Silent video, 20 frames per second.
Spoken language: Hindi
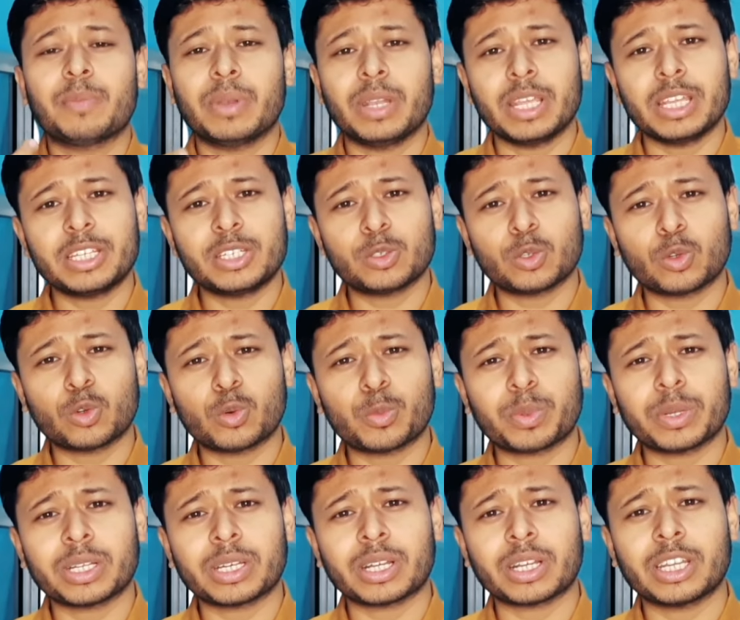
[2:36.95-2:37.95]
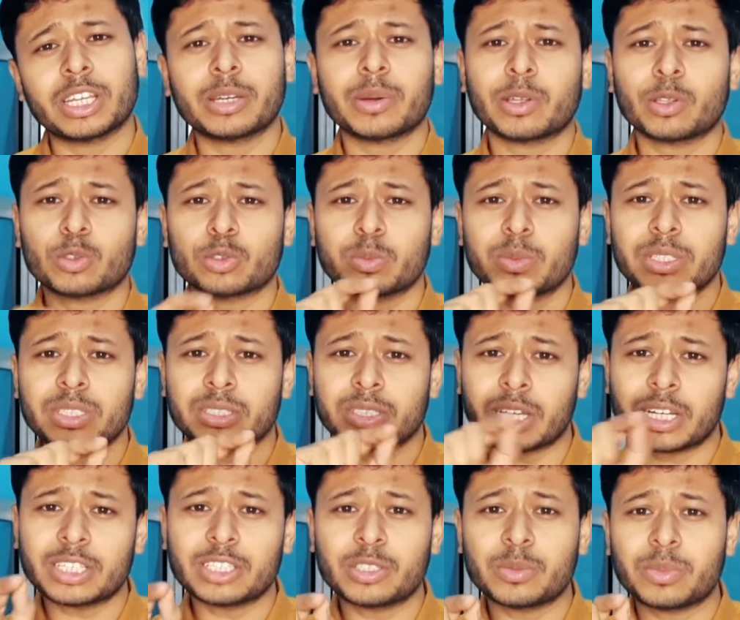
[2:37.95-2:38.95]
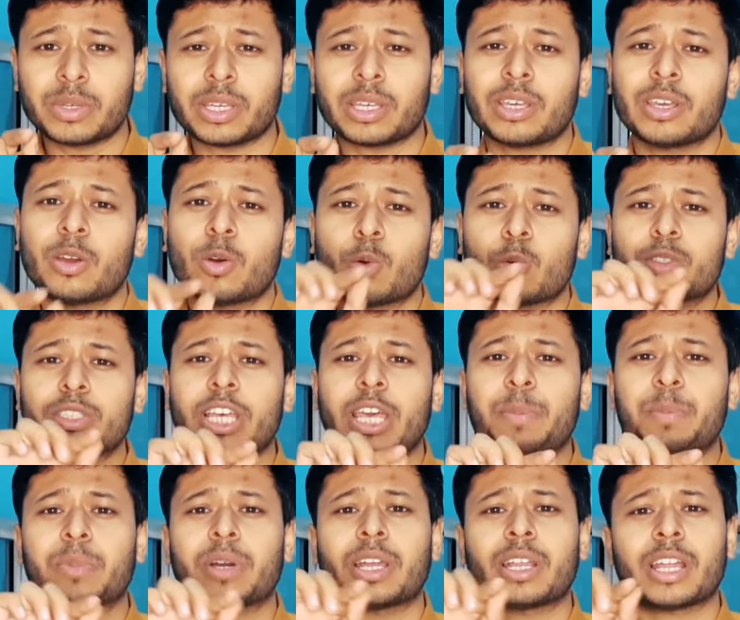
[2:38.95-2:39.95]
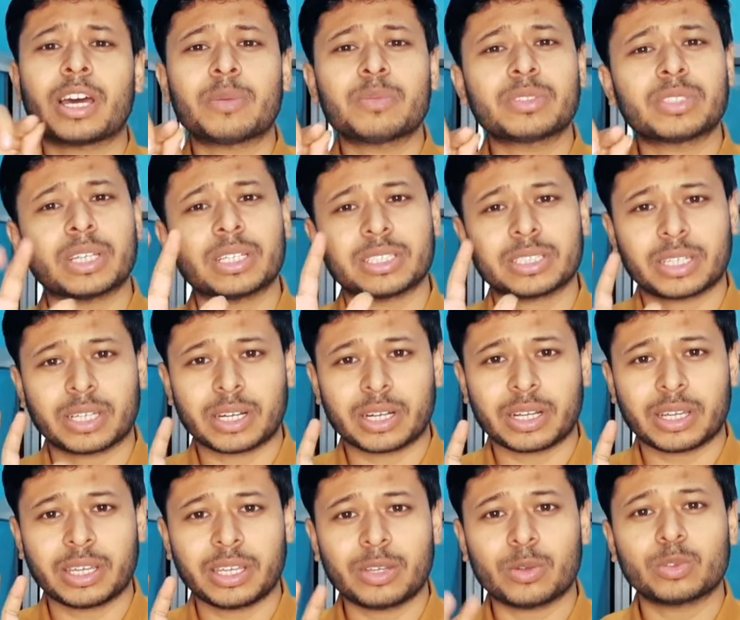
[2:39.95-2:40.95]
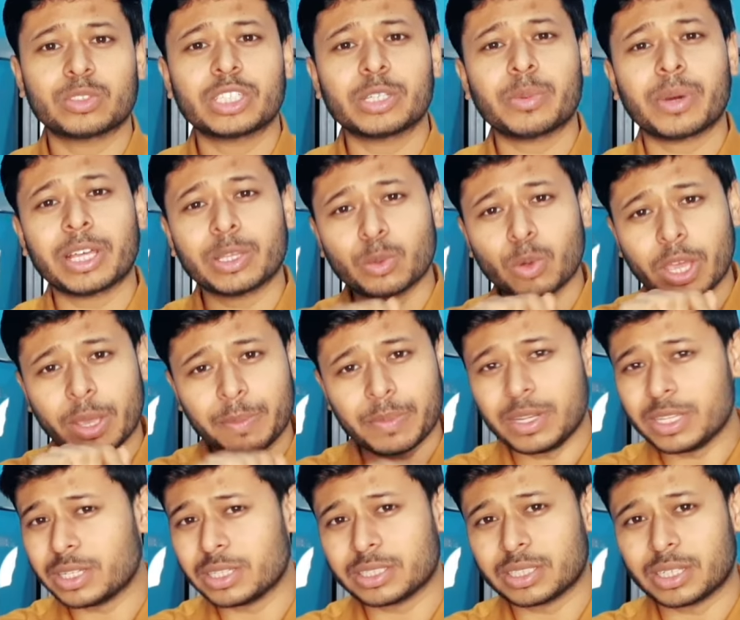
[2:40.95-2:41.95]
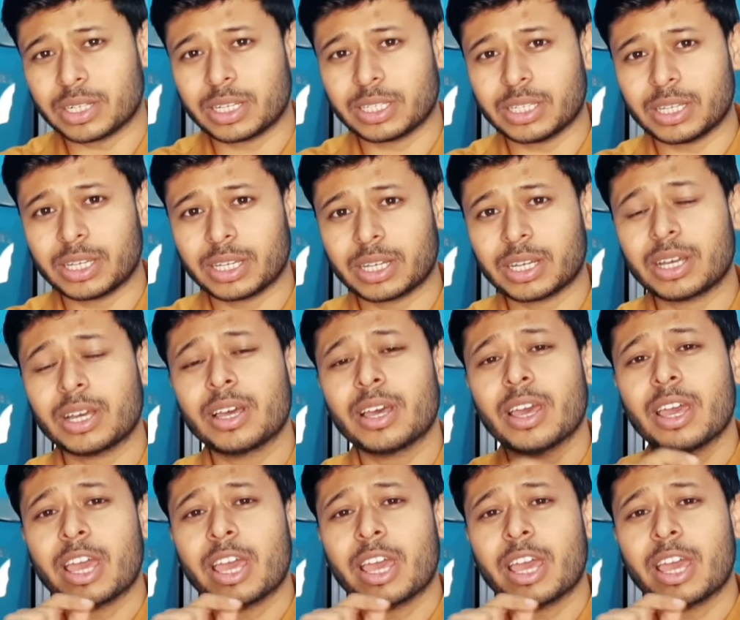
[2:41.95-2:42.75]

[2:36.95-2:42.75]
प्ले स्टोर ओपन करने के बाद उसमें सर्च में उस ऐप का नाम सर्च करना है उसके बाद वो एप्लीकेशन आ जाएगा